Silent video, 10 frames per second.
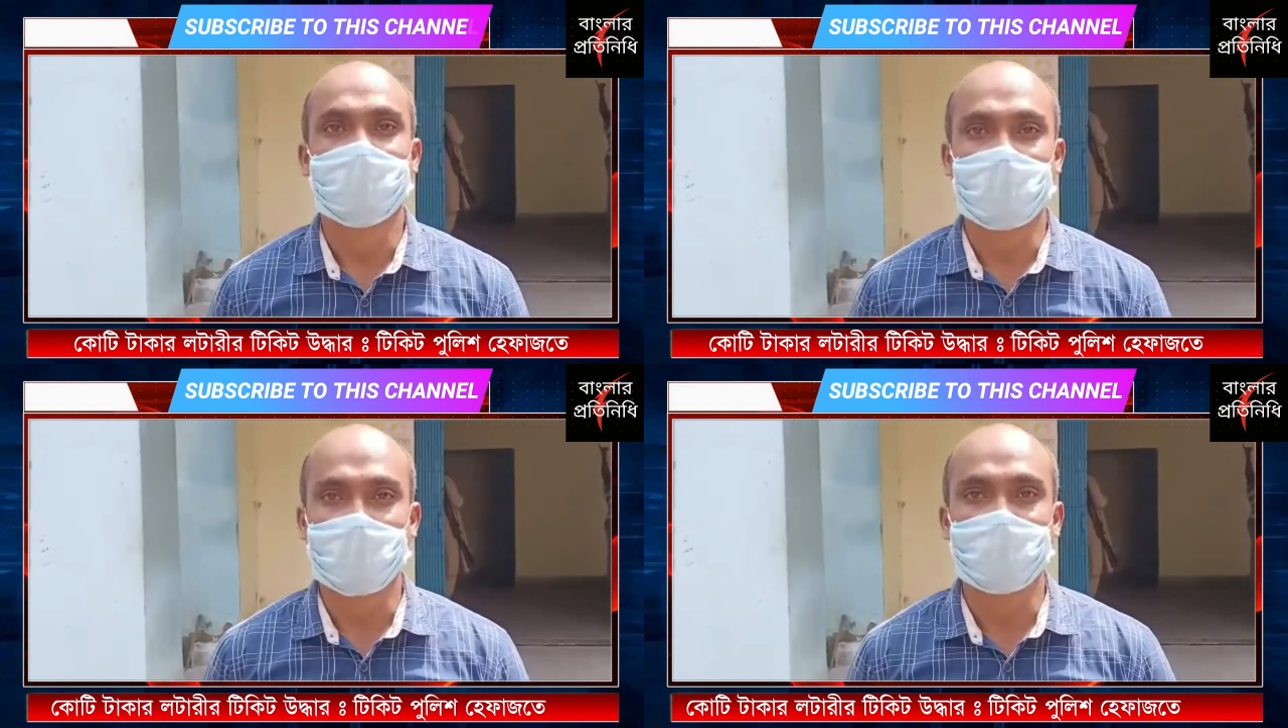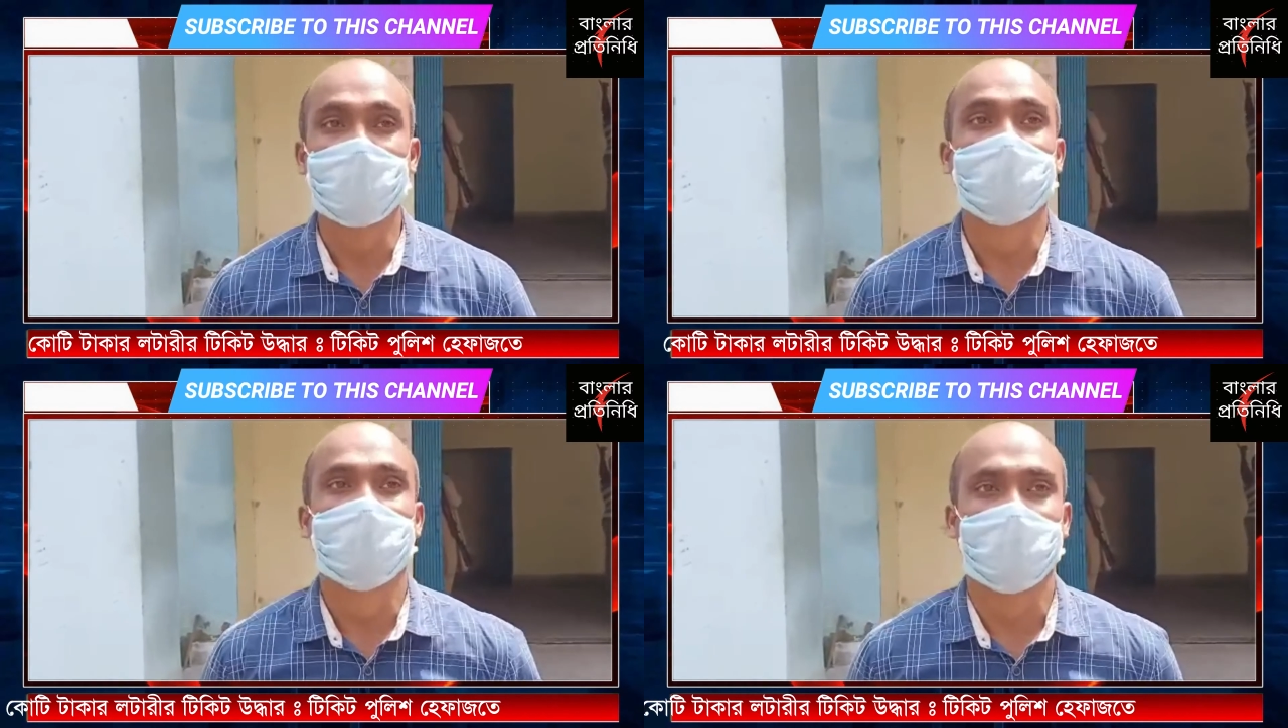যার নামে
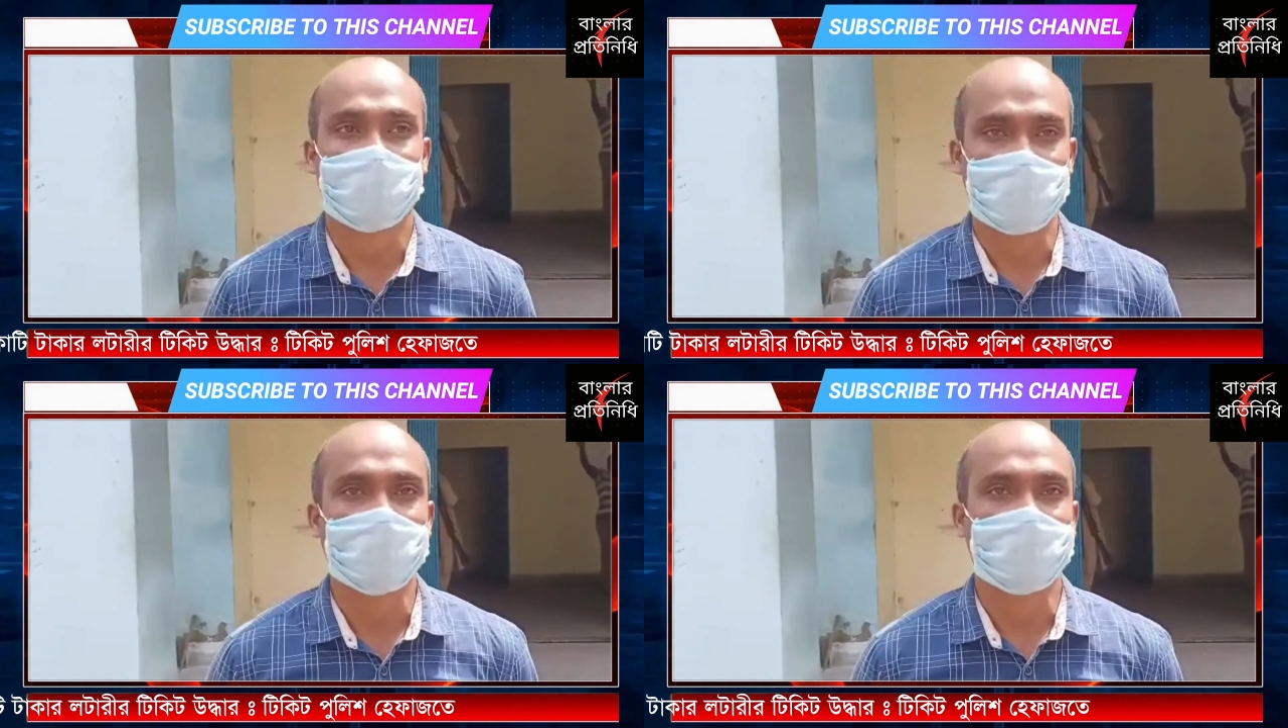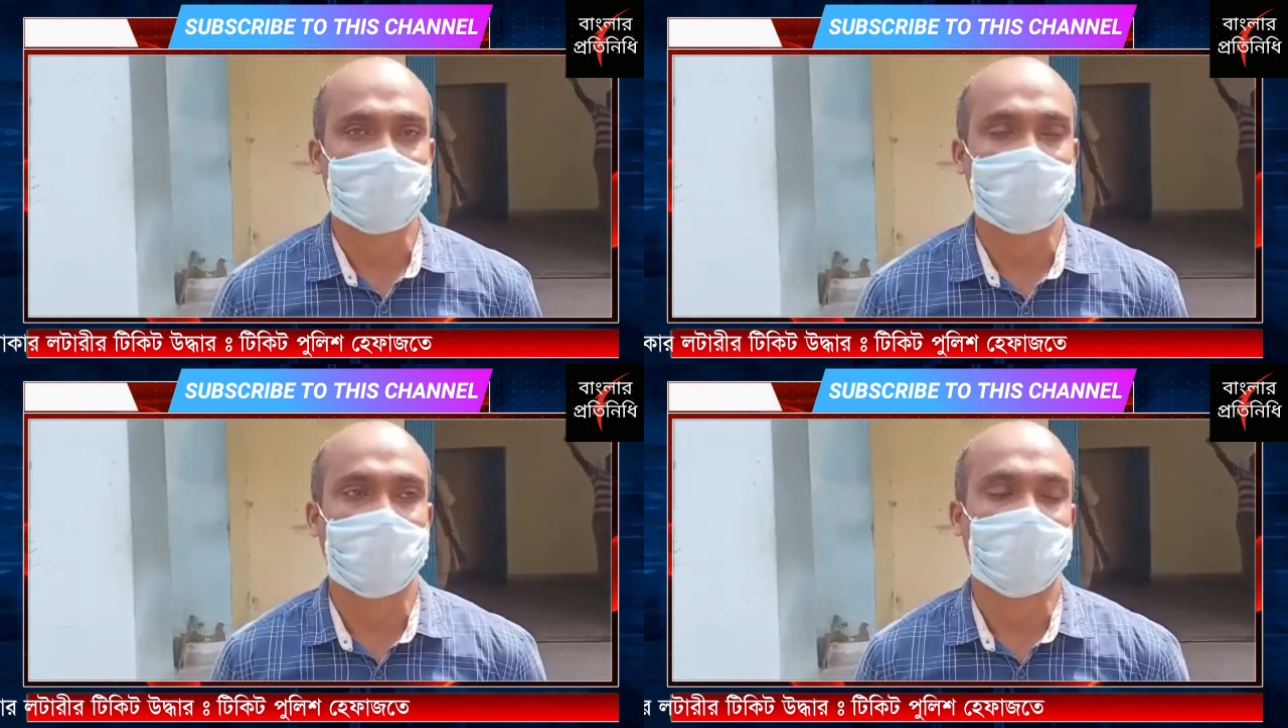উনি কি
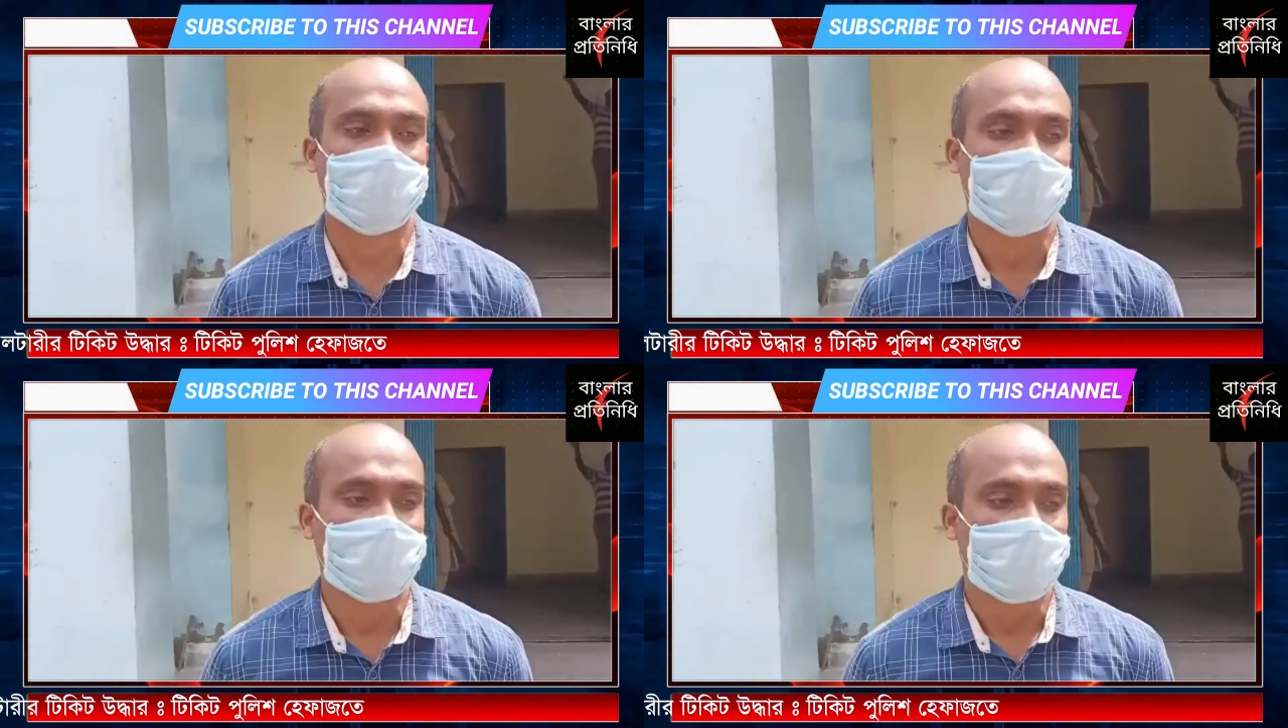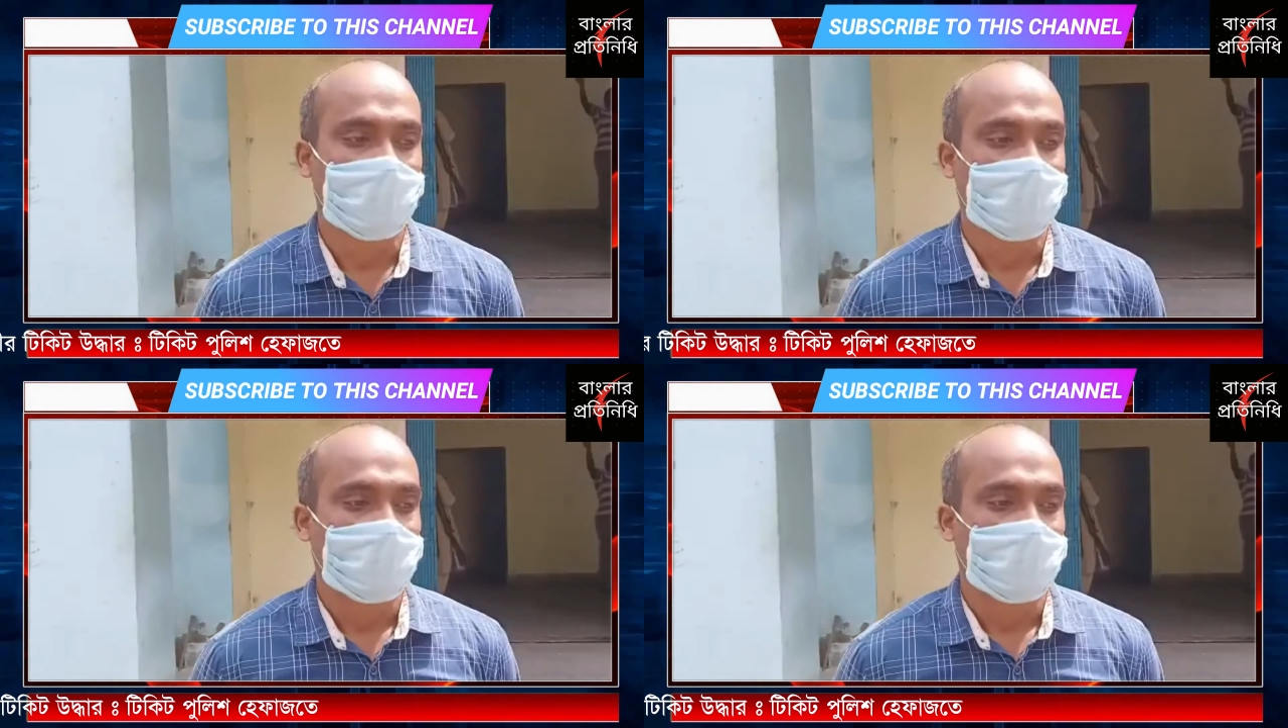করেছিলেন আচ্ছা